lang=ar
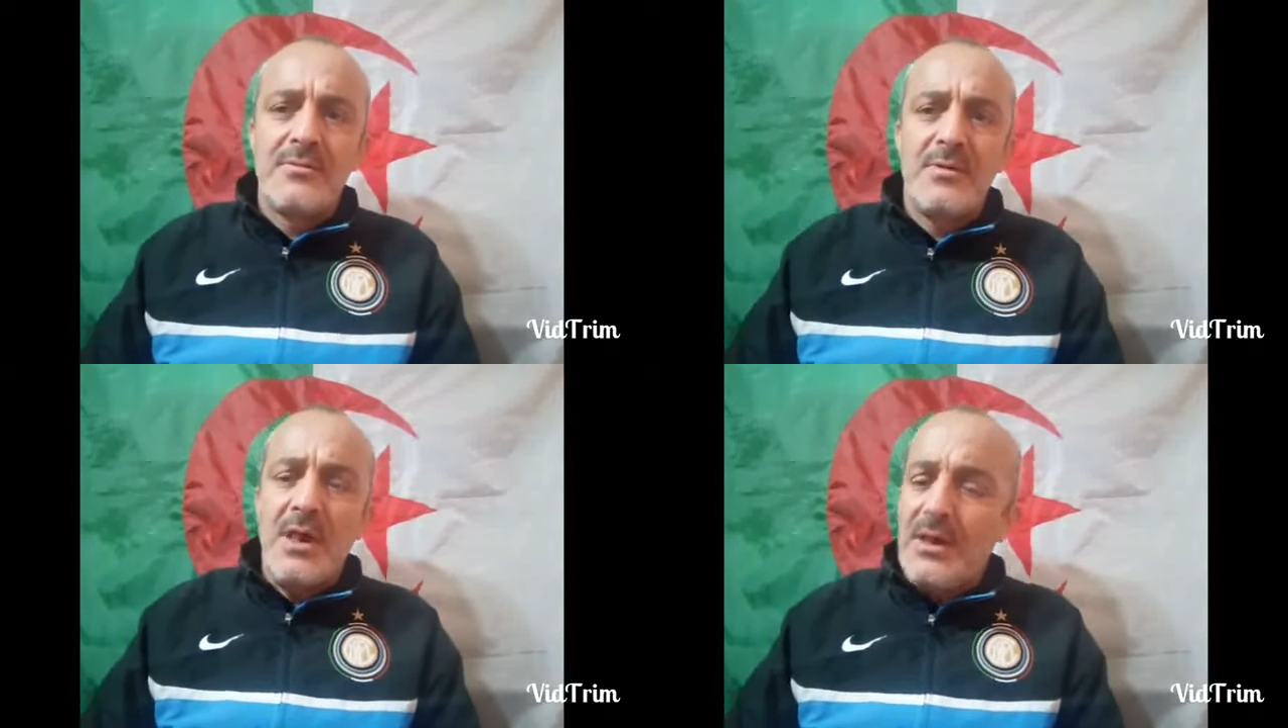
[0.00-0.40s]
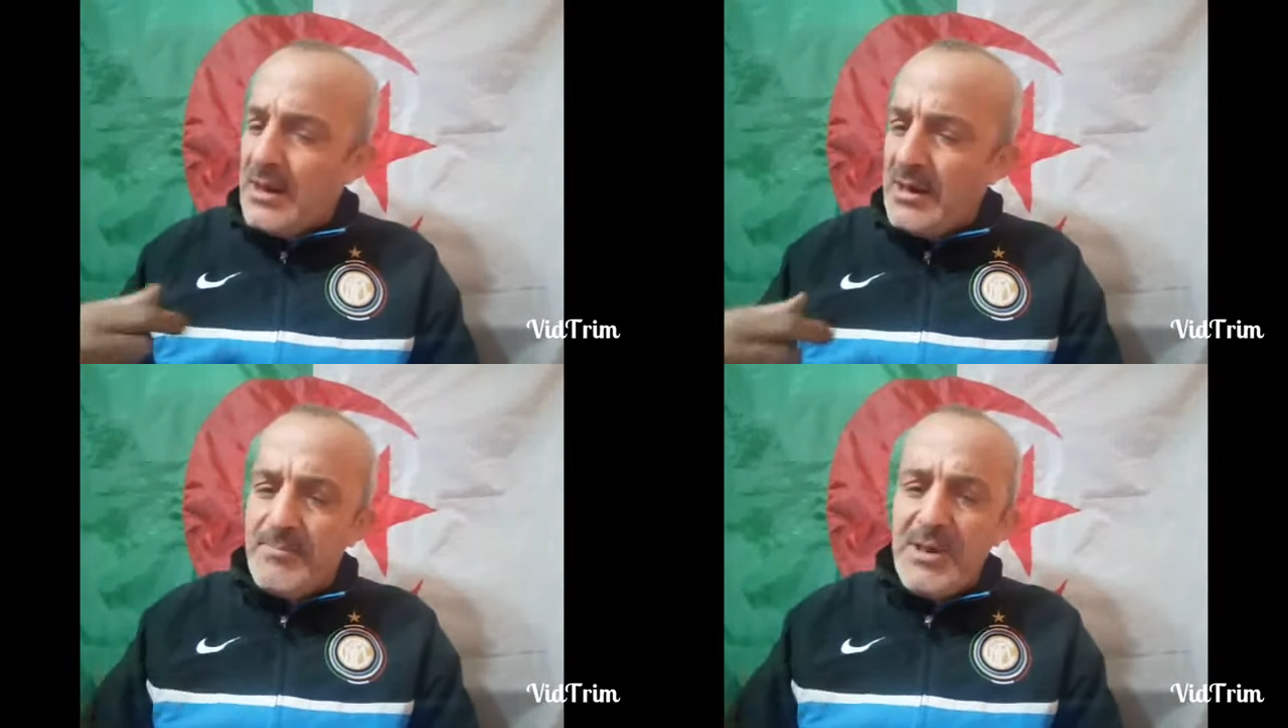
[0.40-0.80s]

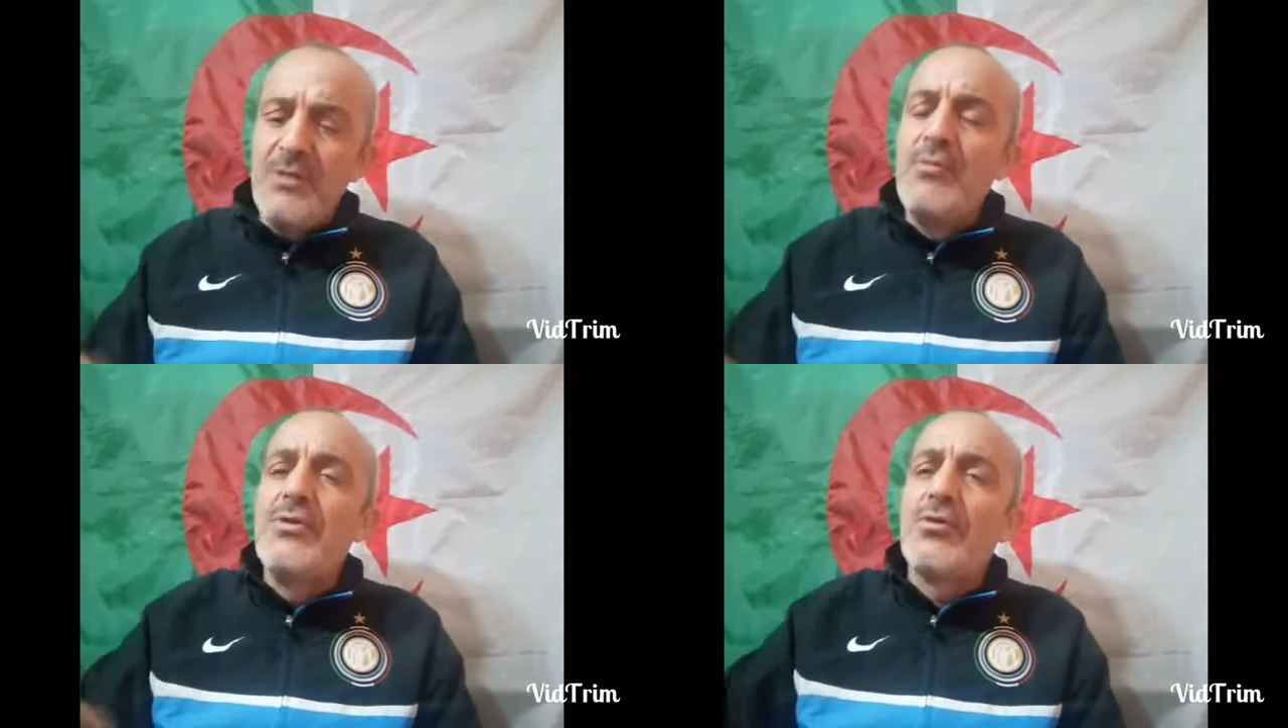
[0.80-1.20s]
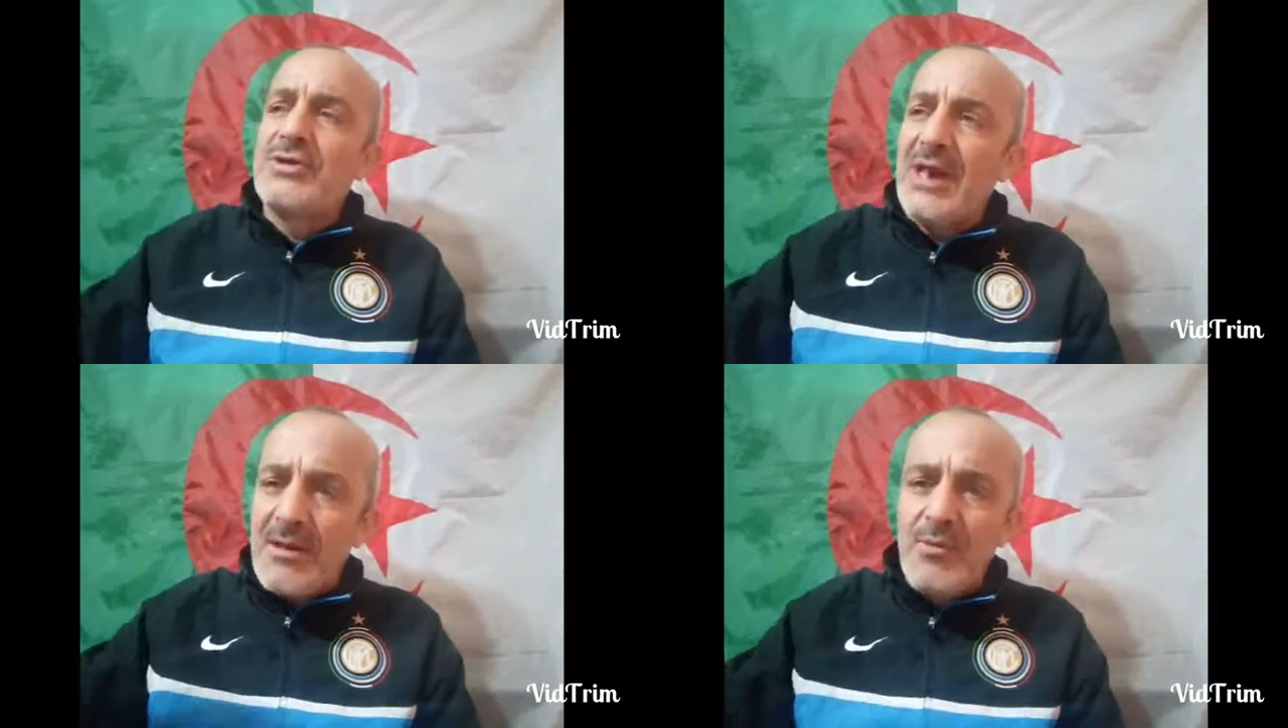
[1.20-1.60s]
على بالي وين دوك
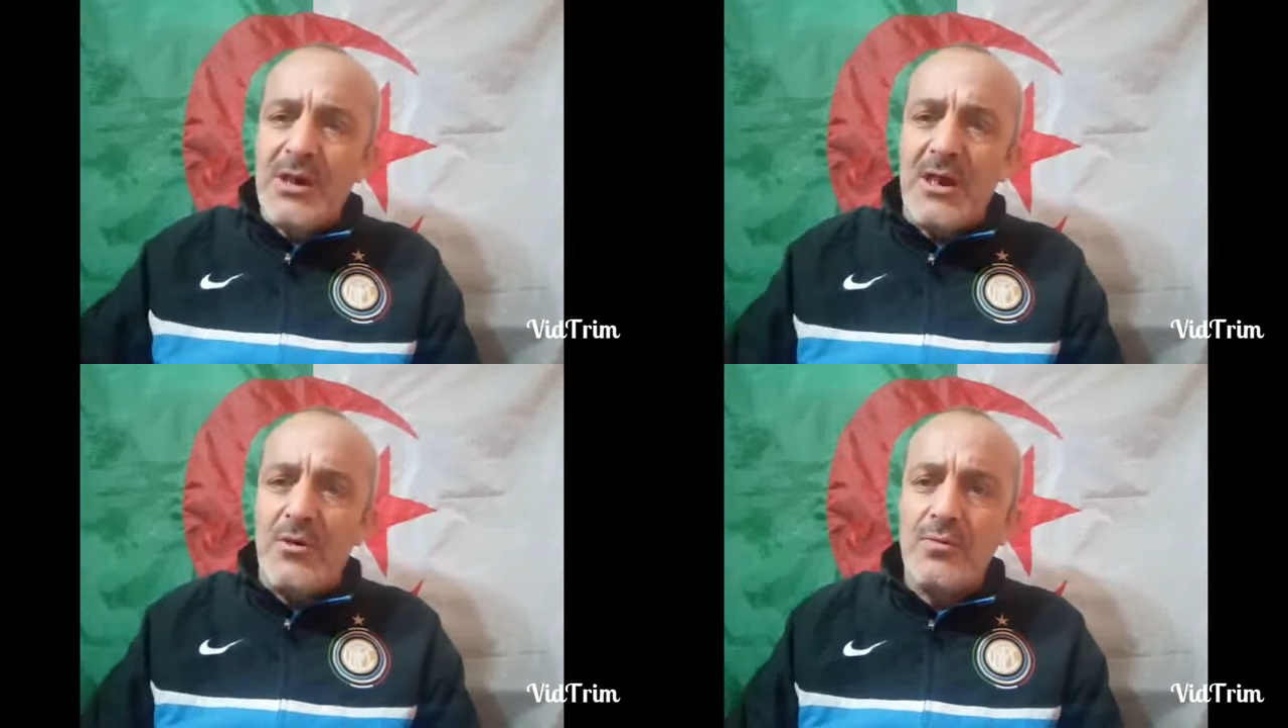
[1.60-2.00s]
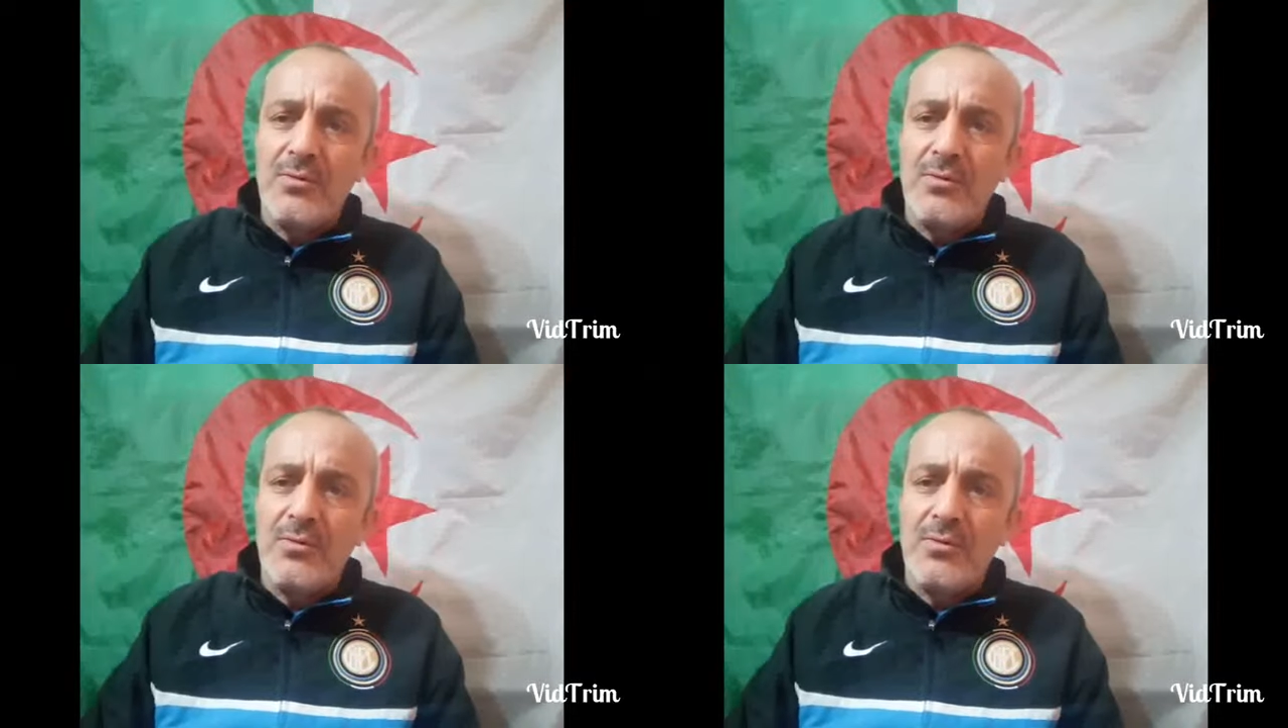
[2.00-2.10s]
الدراهم وين راحوا